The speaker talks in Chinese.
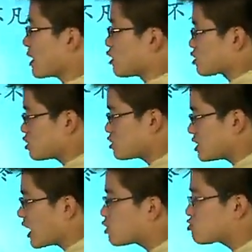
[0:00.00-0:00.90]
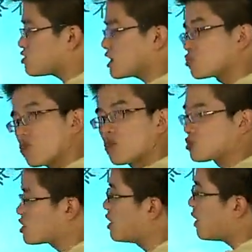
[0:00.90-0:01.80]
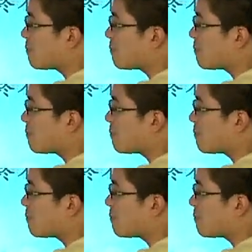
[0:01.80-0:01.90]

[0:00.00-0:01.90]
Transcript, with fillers: 表示这条虚线的作用是